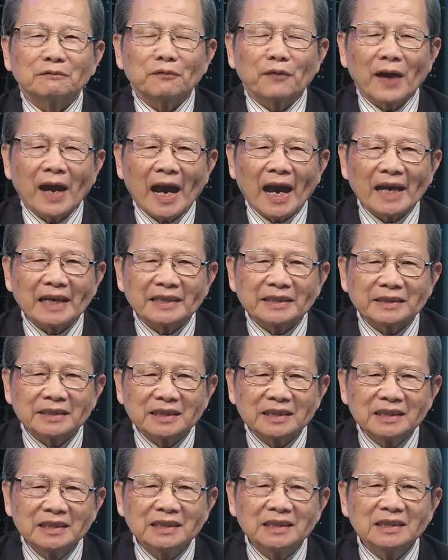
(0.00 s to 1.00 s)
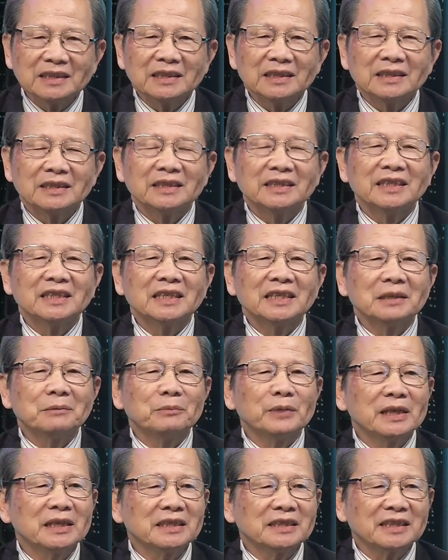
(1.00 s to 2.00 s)
phải giữ những cái
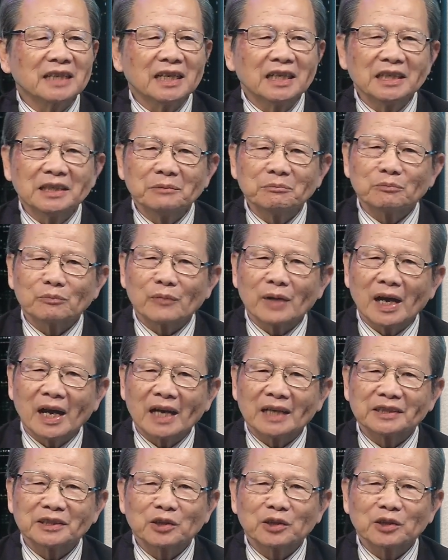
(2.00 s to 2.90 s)
biên giới mà